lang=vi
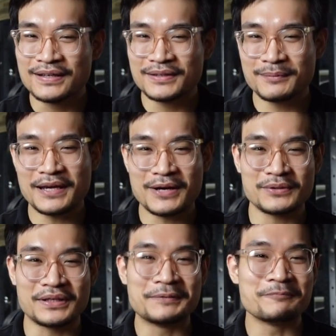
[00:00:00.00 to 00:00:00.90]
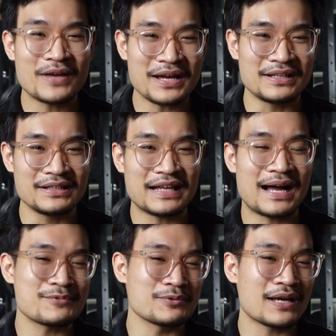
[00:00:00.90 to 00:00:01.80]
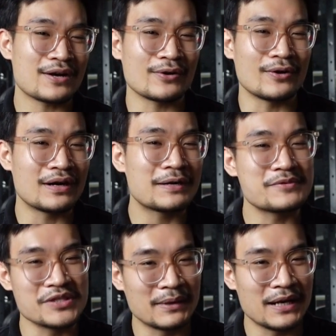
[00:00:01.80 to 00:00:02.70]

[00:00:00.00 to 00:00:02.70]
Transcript: Tiếp theo thì hai nghìn không trăm lẻ tám chúng ta có The